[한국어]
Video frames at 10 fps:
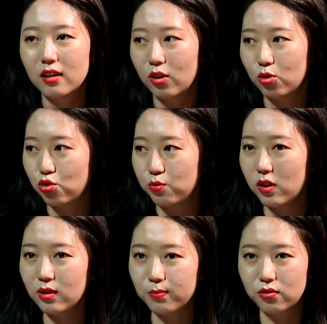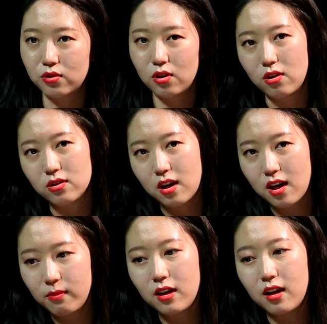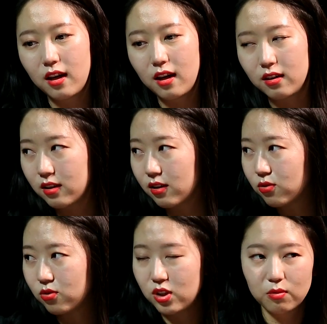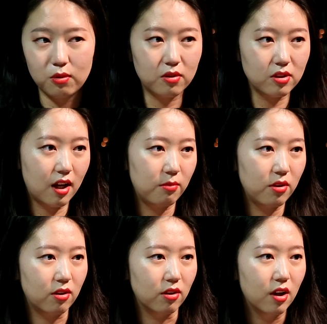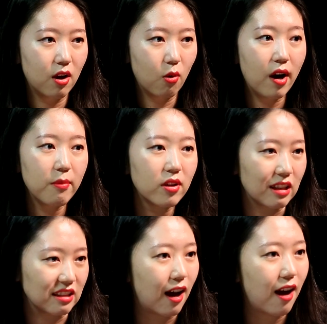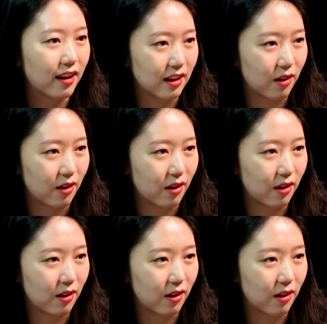그런 주변이 부끄러워서 카메라에 이렇게 눈치 보면서 하면 화면에 이상하게